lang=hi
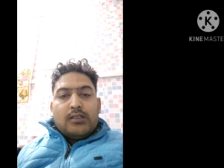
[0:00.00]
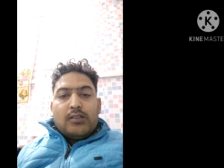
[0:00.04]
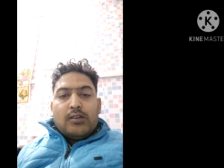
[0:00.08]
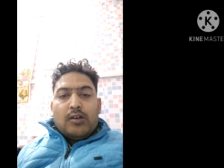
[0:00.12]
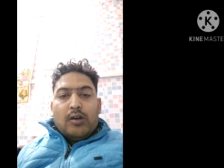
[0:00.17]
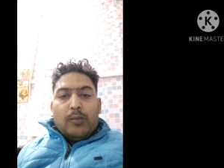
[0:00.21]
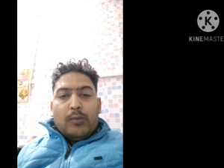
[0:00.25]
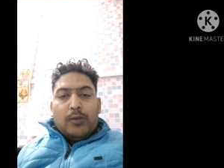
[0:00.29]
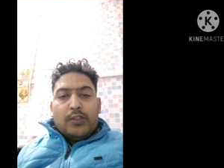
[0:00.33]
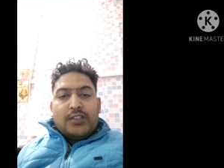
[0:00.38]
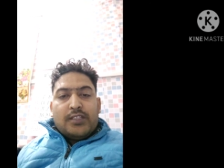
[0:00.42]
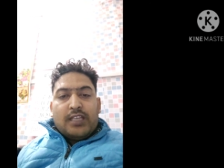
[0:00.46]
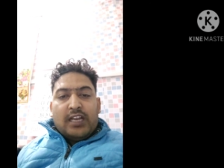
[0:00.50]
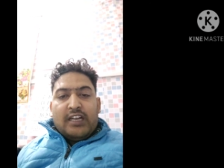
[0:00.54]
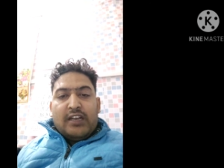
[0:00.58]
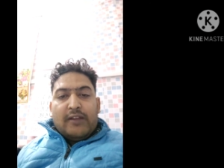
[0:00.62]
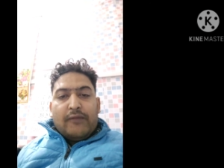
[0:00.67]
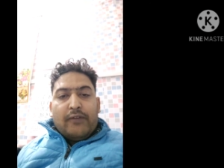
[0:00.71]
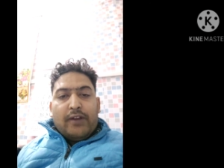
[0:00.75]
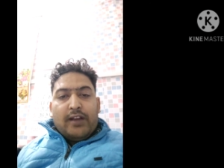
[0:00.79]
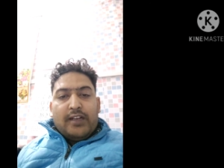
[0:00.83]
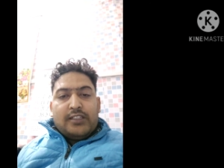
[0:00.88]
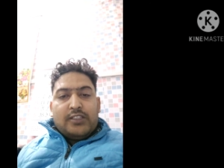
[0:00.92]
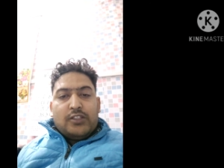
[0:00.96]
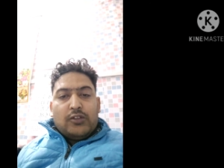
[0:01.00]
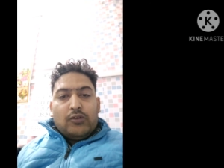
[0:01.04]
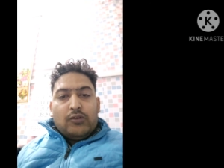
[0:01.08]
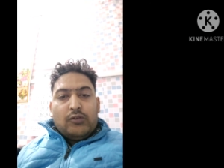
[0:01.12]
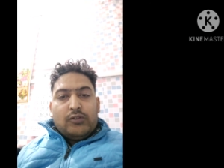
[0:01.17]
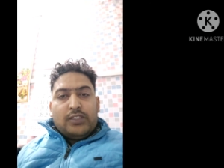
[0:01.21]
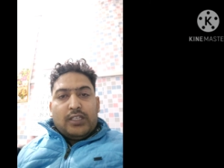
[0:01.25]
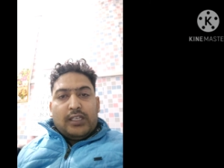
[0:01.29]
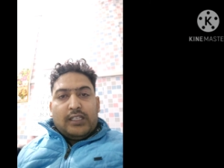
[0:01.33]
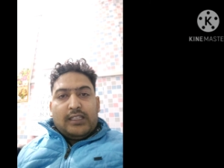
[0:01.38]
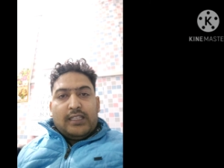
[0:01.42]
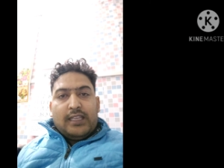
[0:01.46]
कॉमन साइड इफ़ेक्ट्स हो
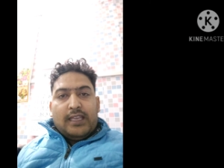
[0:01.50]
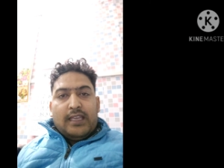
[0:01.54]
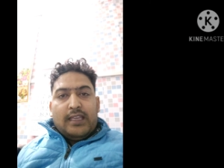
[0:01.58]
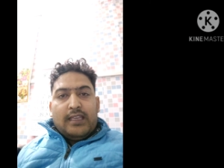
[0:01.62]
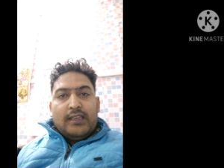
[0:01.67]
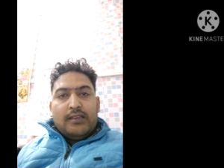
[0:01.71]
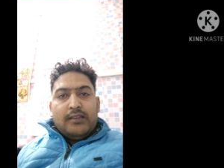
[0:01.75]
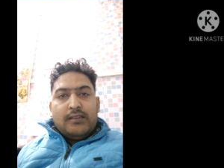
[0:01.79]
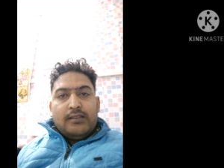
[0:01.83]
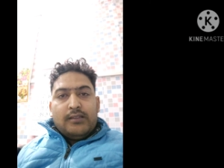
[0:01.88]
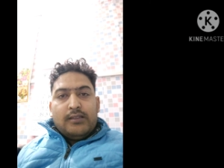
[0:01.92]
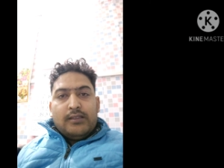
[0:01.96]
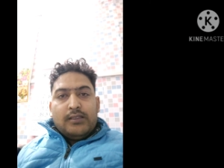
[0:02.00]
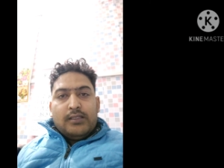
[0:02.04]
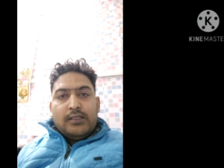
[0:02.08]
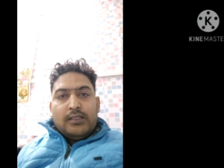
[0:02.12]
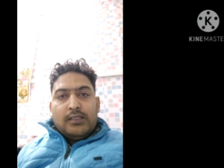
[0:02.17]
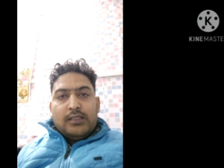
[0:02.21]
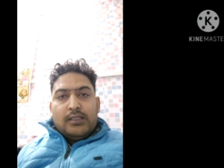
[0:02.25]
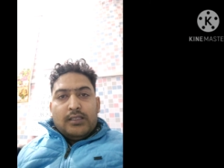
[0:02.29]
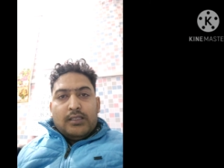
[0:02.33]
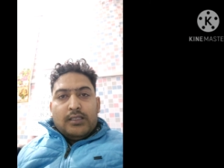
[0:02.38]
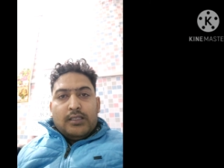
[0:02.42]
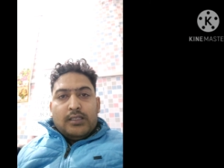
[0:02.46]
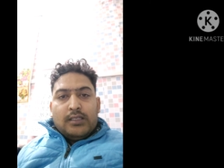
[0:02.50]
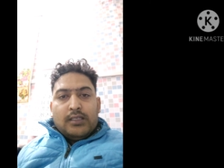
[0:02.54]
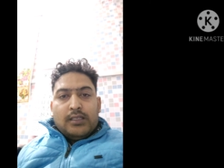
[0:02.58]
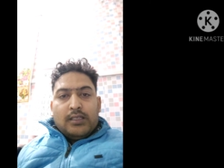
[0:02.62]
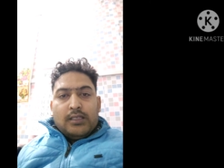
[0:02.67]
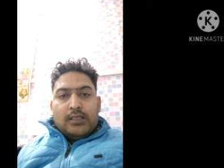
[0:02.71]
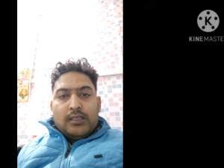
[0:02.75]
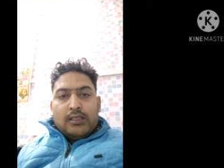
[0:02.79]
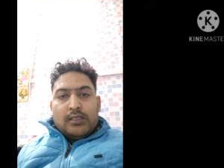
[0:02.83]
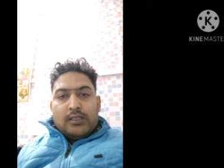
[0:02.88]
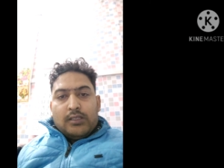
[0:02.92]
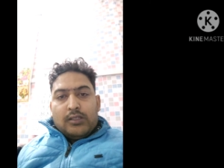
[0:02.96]
सकते
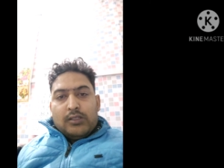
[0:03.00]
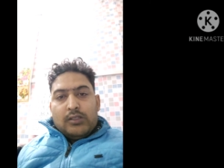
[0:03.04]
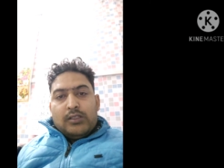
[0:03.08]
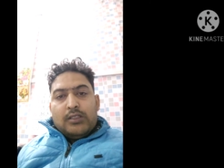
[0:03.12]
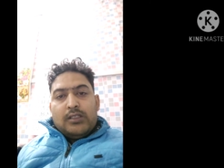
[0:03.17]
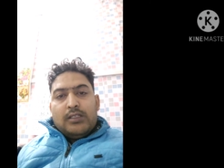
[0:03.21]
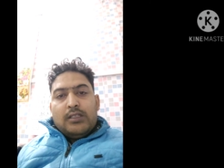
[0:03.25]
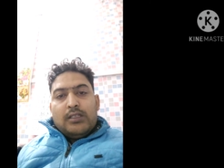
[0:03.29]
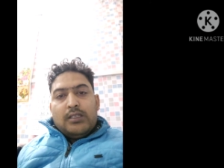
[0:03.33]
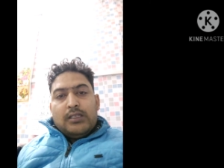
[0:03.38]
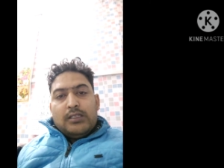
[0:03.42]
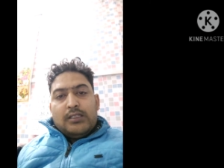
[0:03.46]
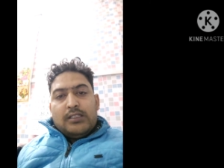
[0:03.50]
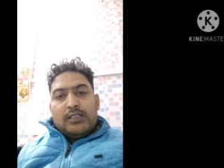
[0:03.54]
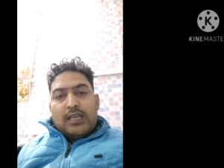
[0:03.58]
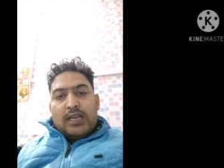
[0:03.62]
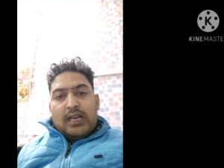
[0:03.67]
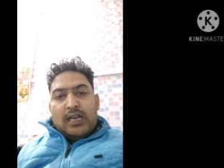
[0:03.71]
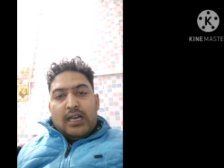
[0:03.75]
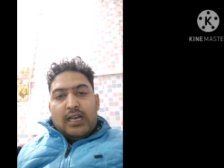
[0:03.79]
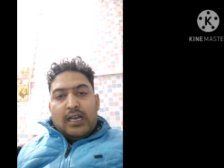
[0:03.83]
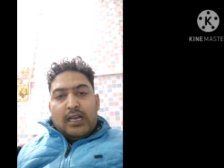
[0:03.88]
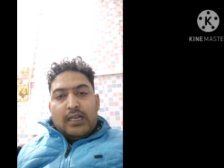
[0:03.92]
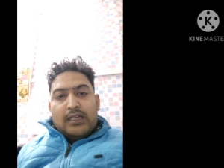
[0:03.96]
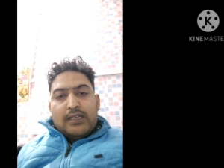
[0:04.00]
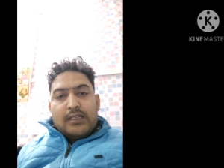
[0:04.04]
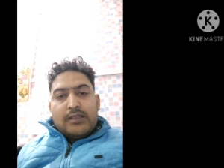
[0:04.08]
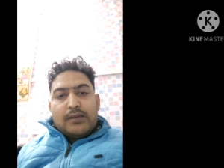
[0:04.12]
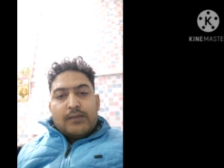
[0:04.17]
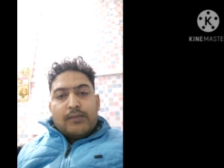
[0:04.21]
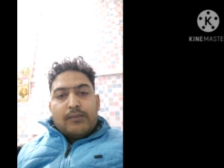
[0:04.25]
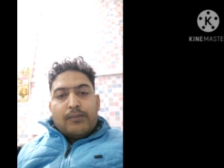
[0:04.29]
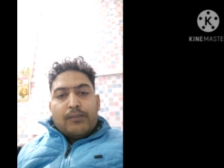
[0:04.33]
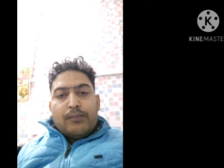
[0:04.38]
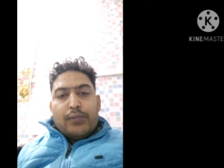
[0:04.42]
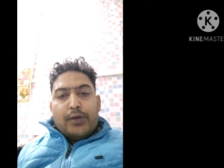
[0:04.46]
हैं इसका
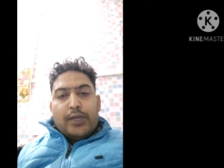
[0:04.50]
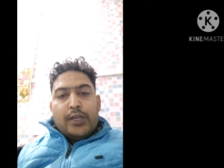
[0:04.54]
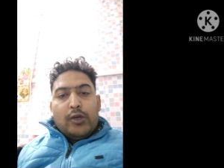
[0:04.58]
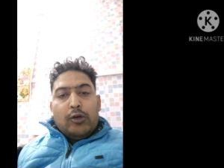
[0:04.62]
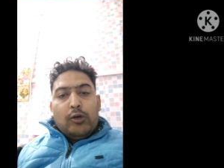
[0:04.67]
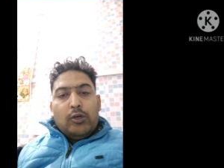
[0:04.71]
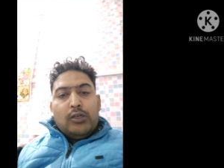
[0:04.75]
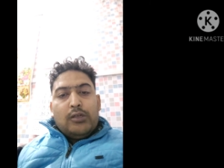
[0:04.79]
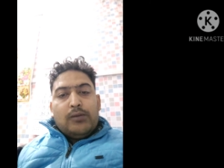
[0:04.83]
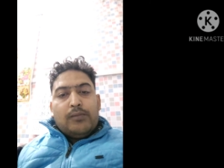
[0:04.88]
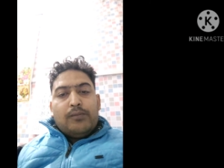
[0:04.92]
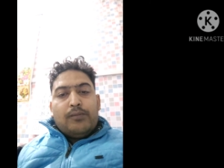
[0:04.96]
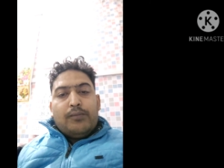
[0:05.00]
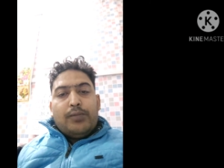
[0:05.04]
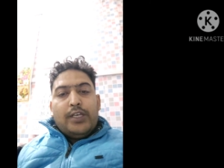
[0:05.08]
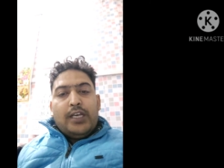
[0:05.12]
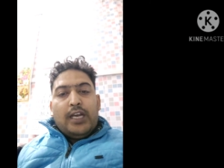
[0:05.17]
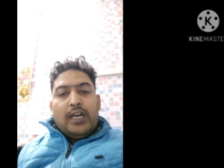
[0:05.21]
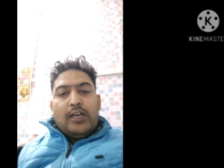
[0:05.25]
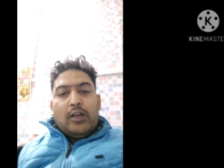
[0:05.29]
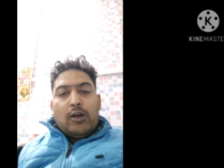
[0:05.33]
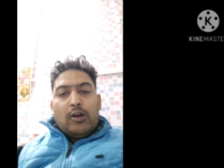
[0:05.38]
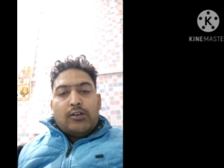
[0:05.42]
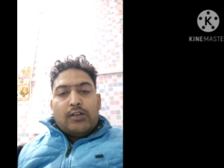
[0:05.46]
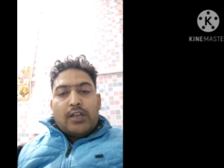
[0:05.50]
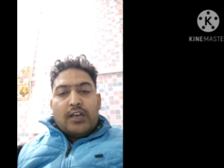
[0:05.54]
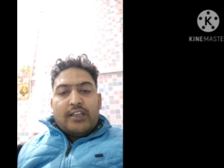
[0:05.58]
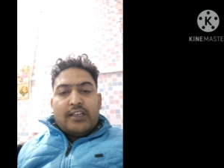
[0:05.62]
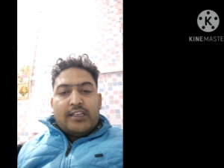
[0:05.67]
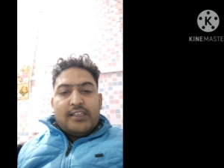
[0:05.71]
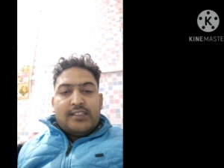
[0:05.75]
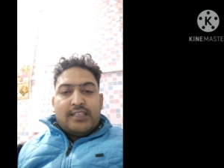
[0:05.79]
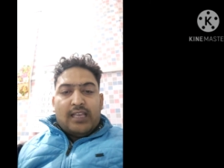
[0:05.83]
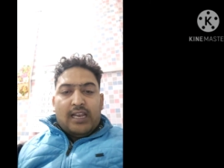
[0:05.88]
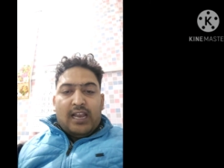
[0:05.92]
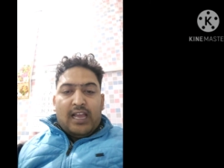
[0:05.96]
प्रयोग बिना डॉक्टर
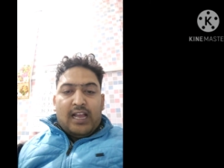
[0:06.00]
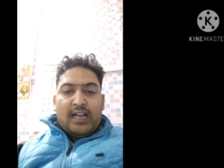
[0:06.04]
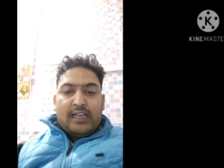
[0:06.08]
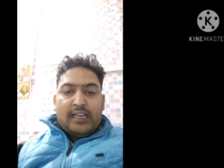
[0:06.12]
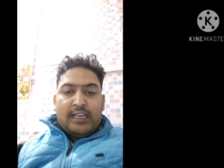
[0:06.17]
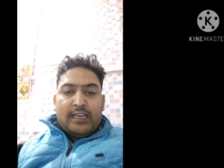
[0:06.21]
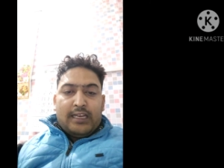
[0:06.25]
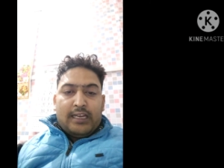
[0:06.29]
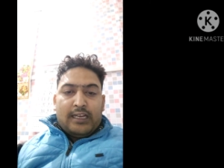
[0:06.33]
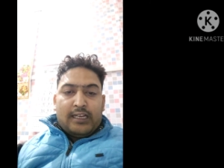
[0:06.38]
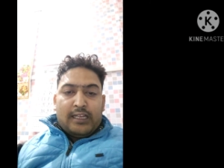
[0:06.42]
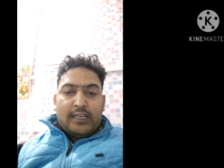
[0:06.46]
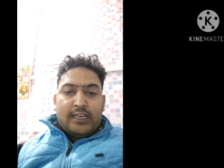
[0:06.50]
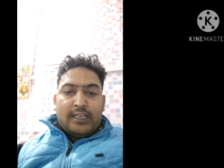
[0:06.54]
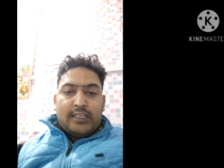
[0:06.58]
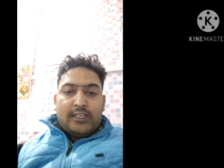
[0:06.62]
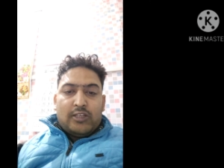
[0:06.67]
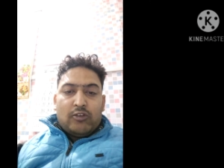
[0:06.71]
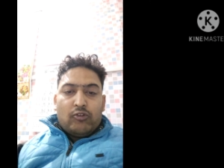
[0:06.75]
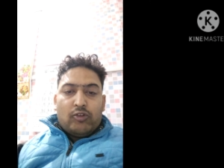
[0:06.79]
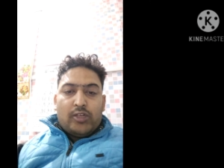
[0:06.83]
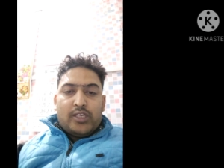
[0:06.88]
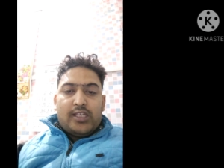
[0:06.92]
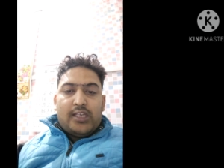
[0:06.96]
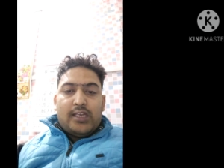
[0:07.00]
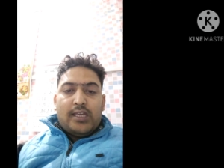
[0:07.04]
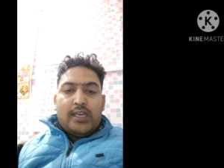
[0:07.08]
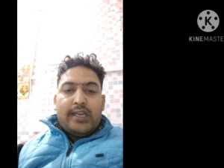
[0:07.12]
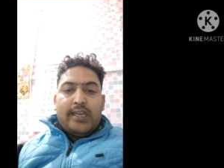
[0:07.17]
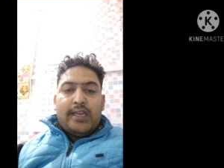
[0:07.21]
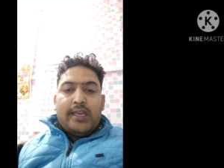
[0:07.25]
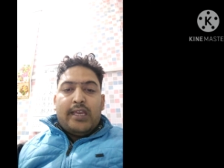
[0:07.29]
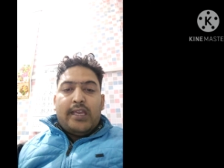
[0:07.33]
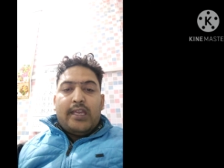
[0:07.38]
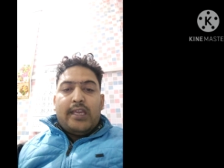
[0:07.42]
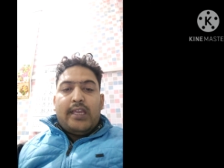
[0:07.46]
की सलाह के ना करें क्योंकि ये
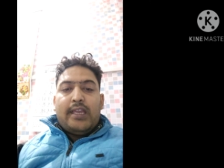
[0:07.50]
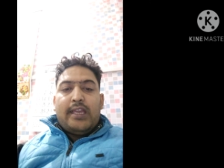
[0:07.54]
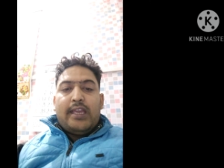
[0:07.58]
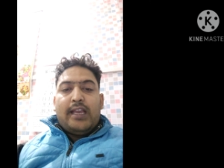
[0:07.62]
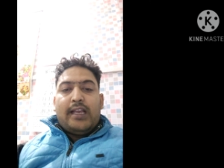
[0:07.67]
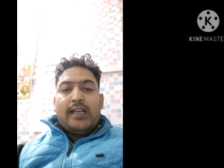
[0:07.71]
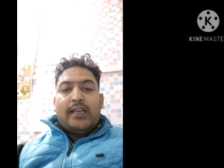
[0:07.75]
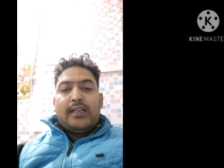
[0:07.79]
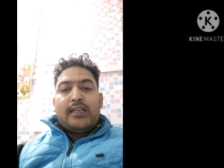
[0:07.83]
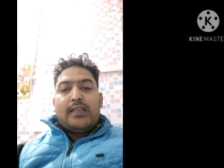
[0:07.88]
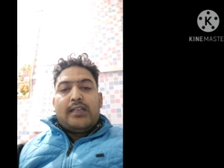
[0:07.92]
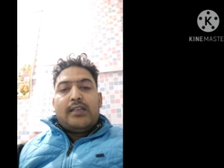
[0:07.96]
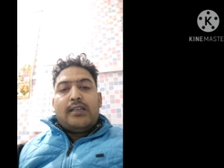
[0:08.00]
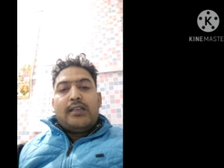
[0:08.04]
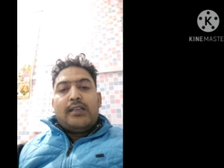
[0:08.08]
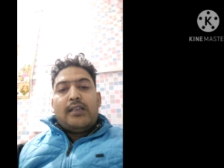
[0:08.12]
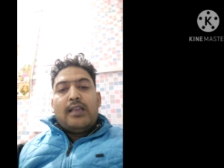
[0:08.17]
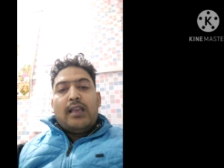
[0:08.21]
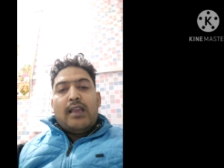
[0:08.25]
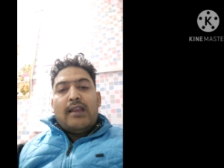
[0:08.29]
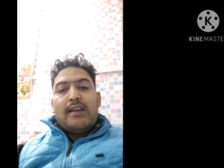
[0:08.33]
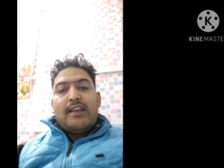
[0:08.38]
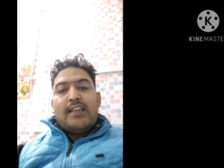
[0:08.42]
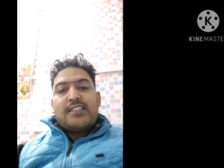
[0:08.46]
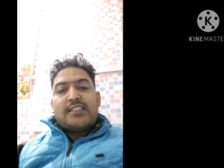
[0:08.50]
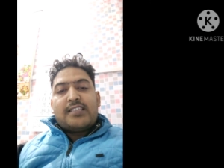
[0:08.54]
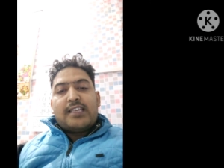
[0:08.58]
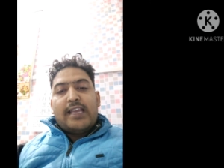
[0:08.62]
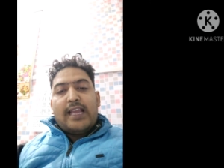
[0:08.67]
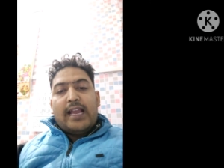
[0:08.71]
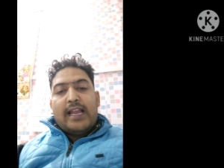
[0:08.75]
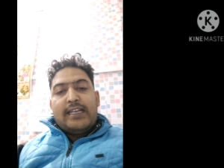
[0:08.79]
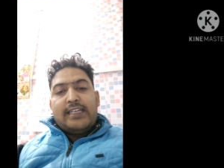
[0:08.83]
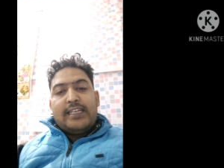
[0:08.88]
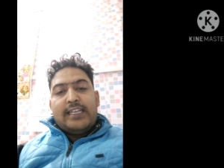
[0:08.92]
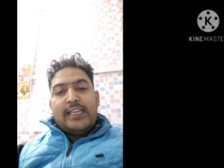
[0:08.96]
एक एन
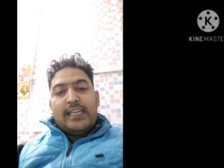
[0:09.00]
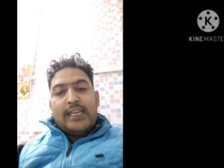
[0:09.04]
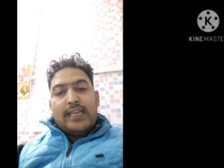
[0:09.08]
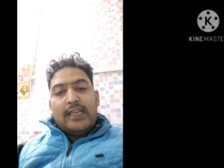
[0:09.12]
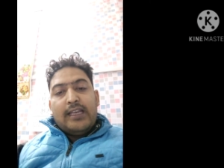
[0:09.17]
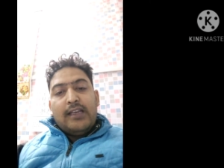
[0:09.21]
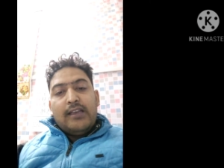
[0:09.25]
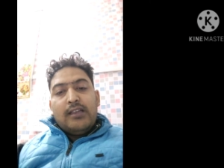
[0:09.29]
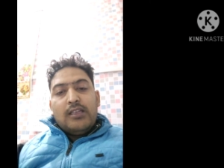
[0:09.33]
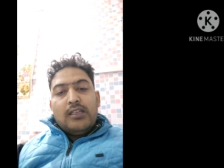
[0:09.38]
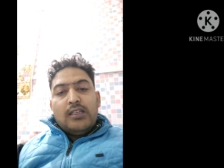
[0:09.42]
है